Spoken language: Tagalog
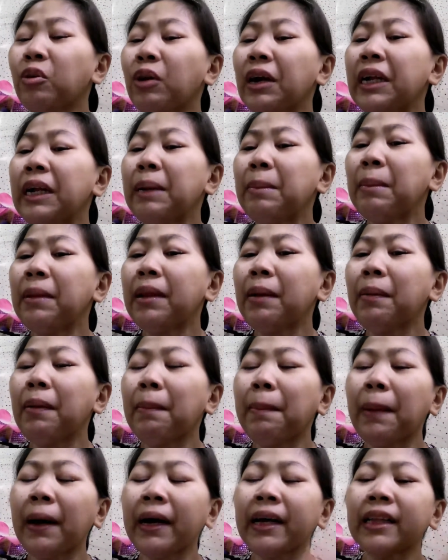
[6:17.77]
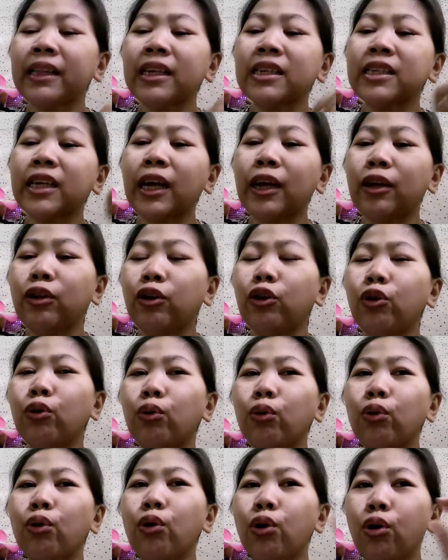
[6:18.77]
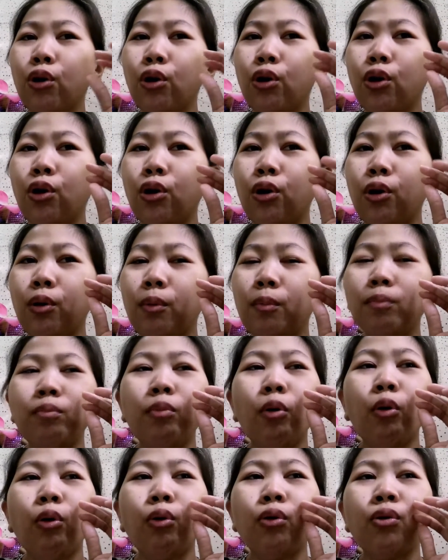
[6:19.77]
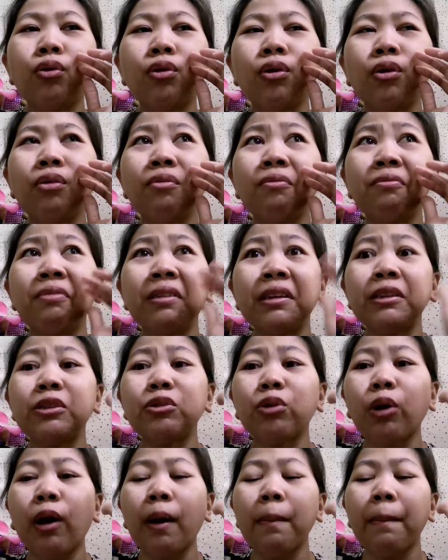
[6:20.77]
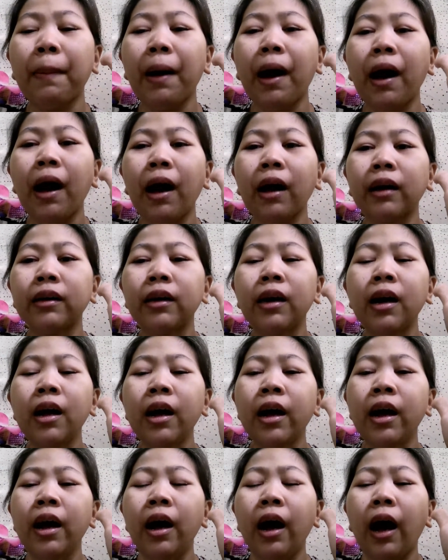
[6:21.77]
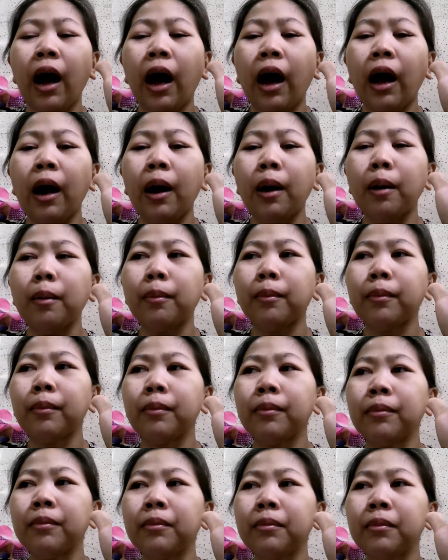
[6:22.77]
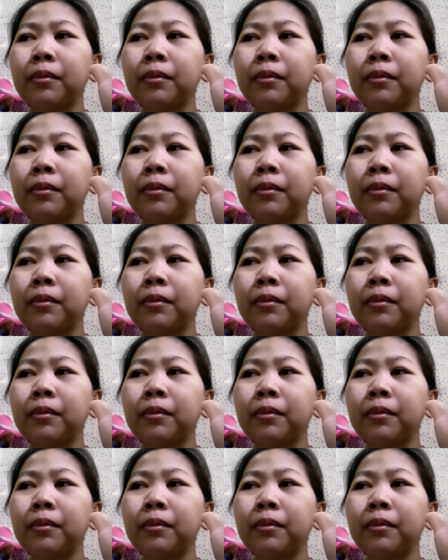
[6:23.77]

hindi ko naman napapakita sa inyo yung buong video kapag um,